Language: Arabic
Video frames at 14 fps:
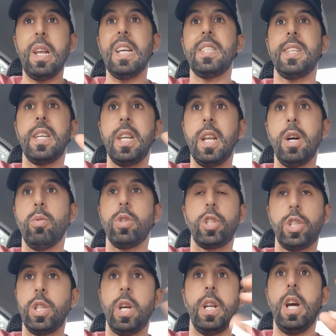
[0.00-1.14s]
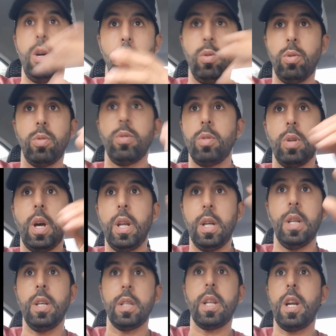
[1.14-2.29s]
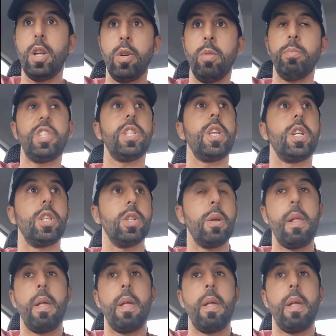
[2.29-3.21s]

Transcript: الاسئله وداك الشيء غنحاولوا نهضر عليهم بالتدريج